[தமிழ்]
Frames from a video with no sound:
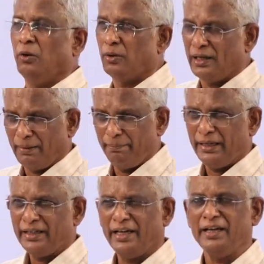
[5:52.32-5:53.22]
ஒரு
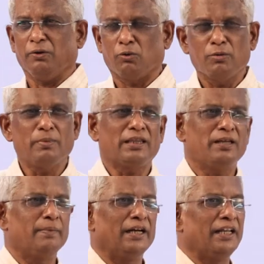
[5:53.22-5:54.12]
நம்பிக்கை
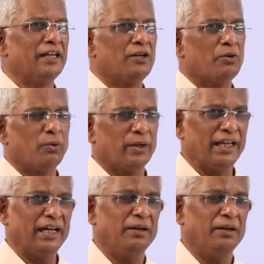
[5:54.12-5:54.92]
குடும்பத்தின் மேலே இருக்கக்கூடிய